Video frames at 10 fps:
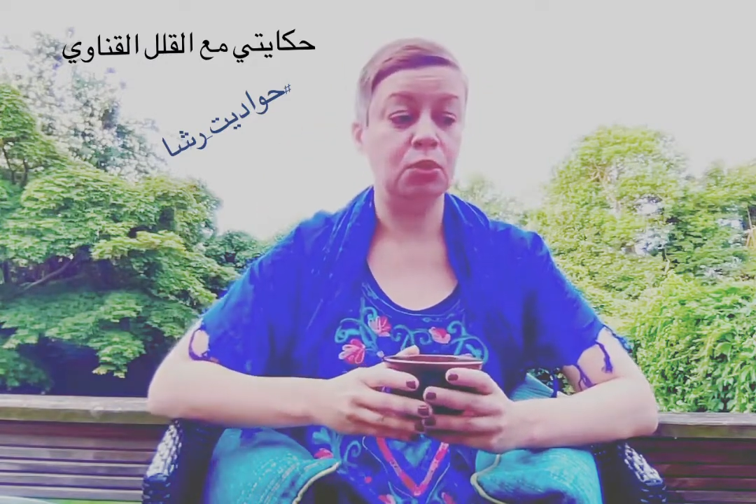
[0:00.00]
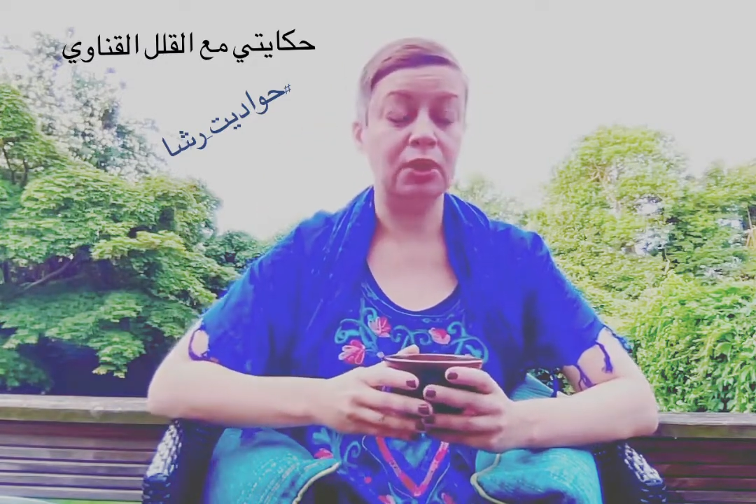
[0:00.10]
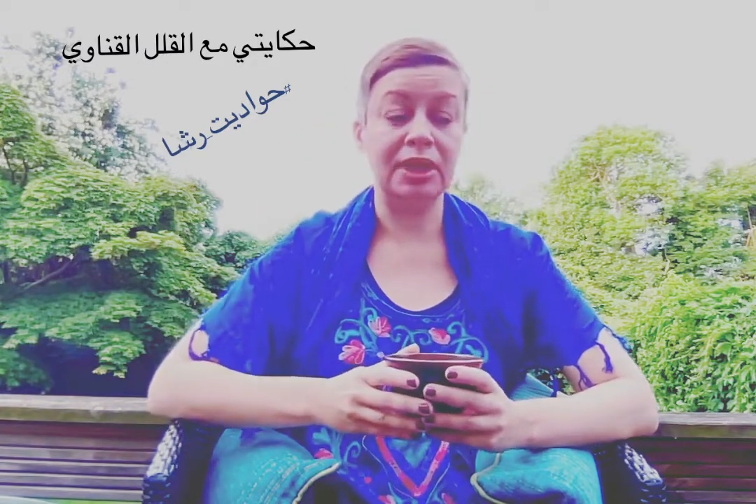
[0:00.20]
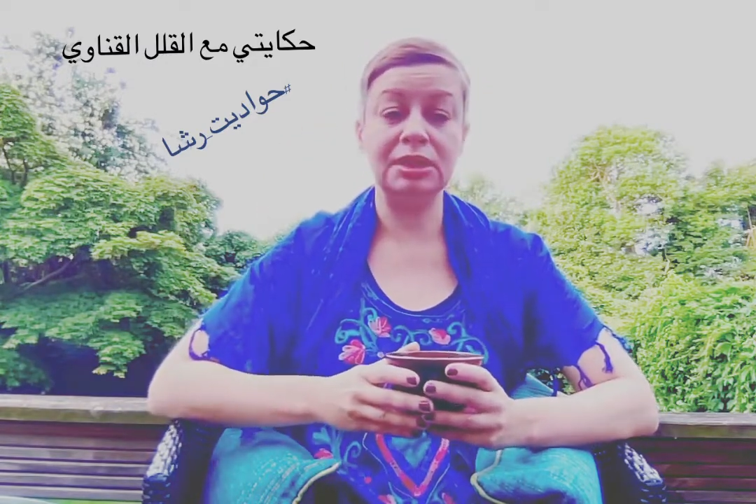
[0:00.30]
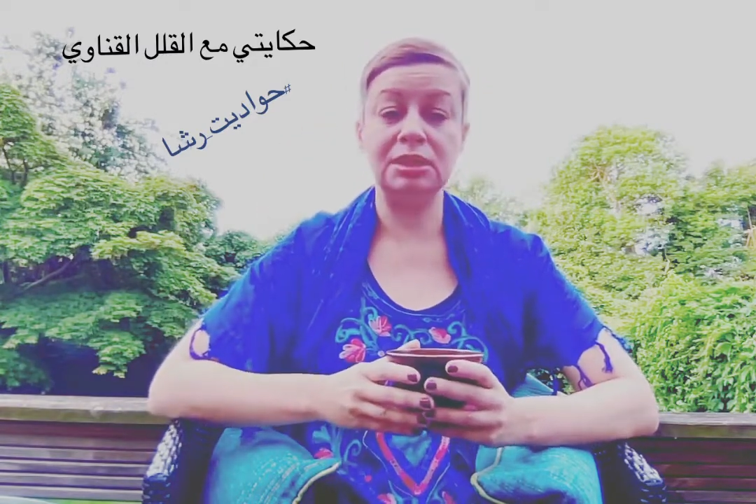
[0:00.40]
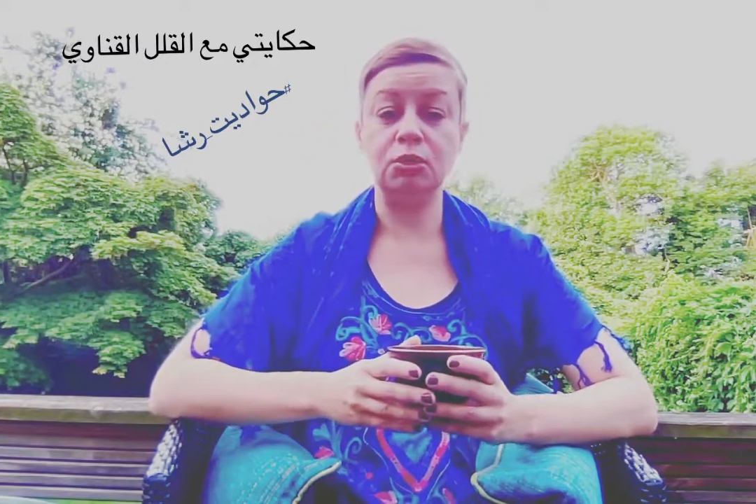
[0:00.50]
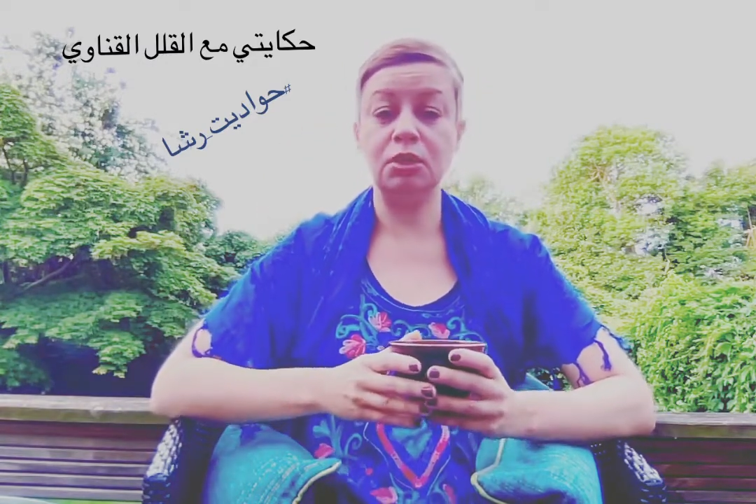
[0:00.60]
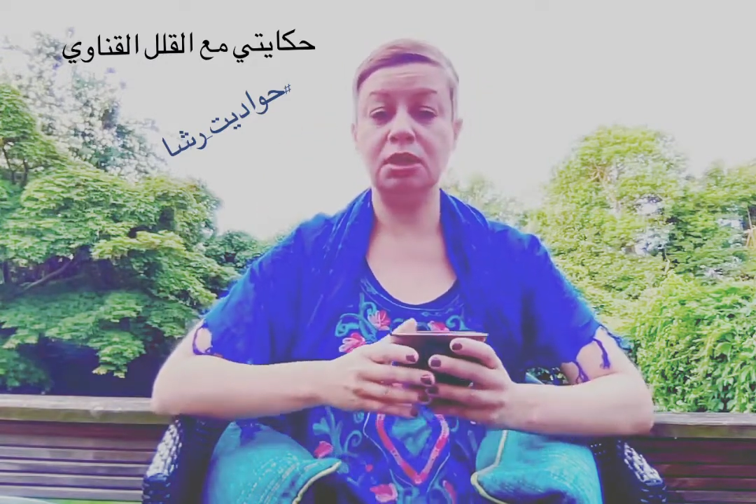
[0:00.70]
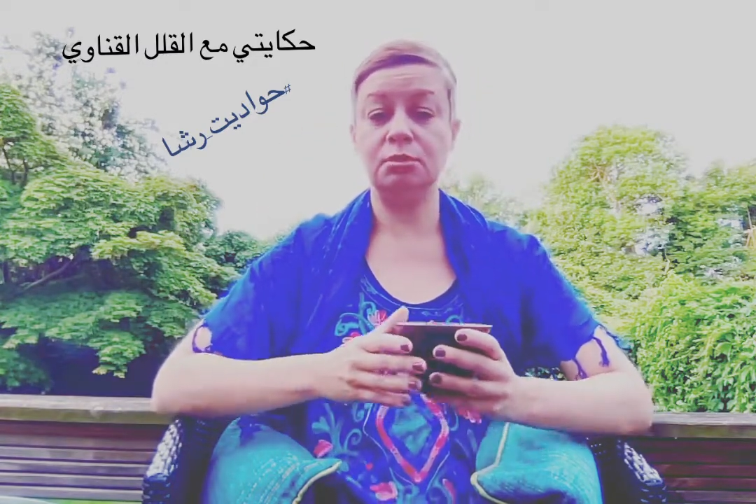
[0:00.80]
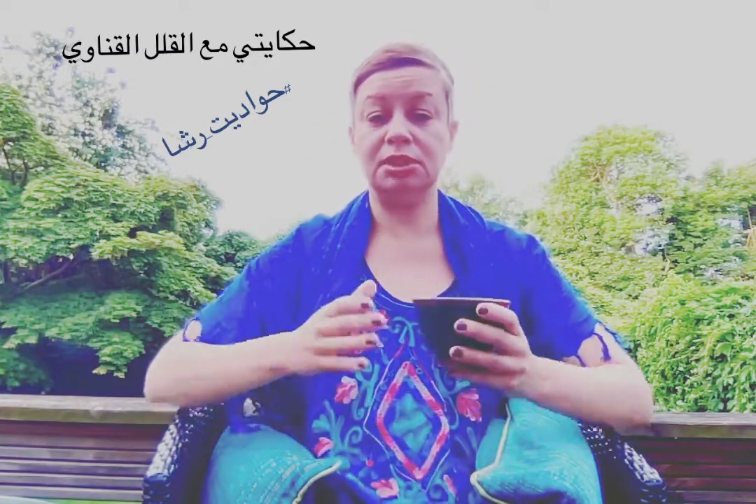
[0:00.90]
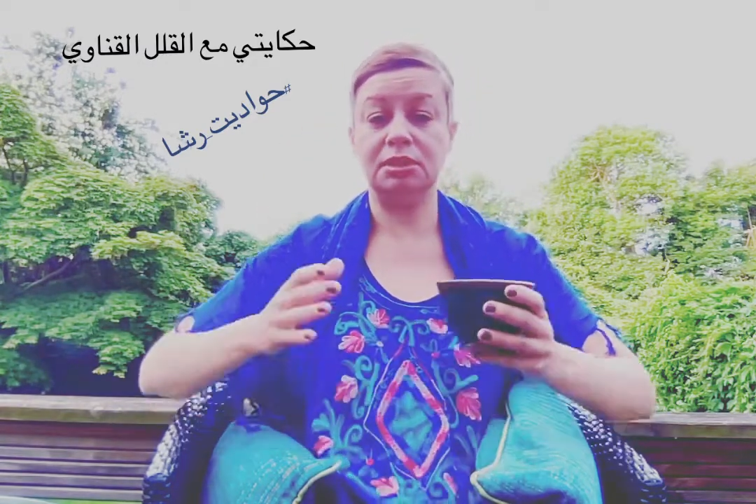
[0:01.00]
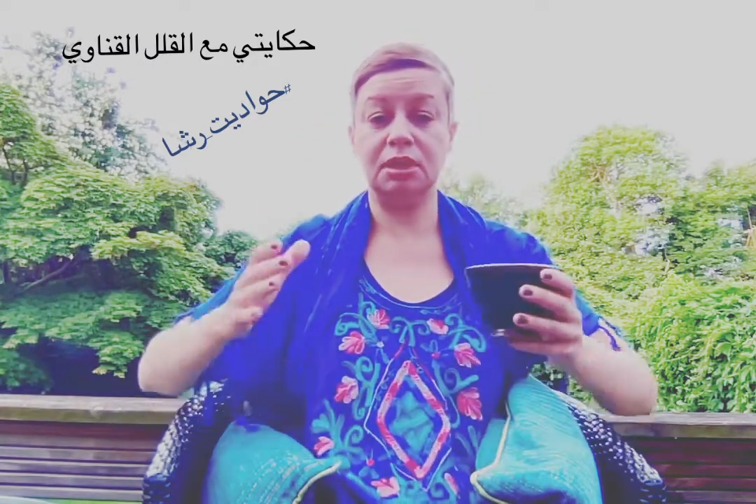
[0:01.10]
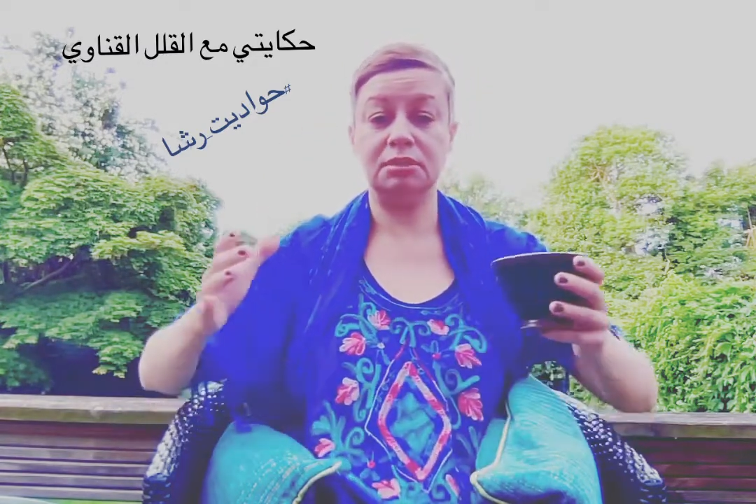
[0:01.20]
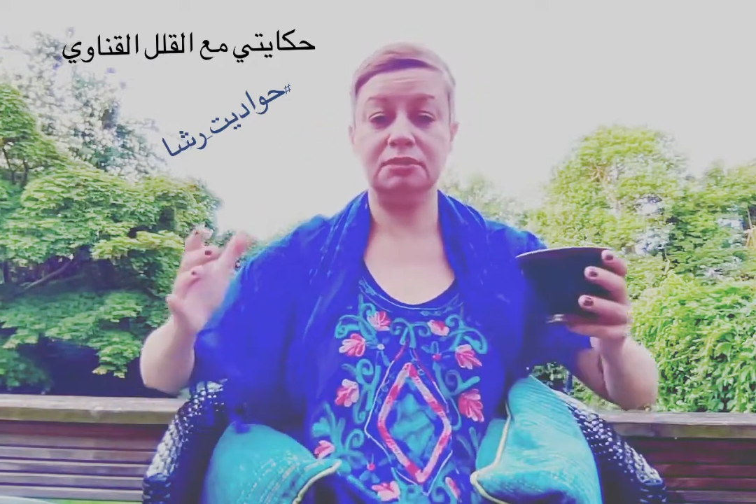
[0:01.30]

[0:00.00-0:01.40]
وكانت القلل بتتحط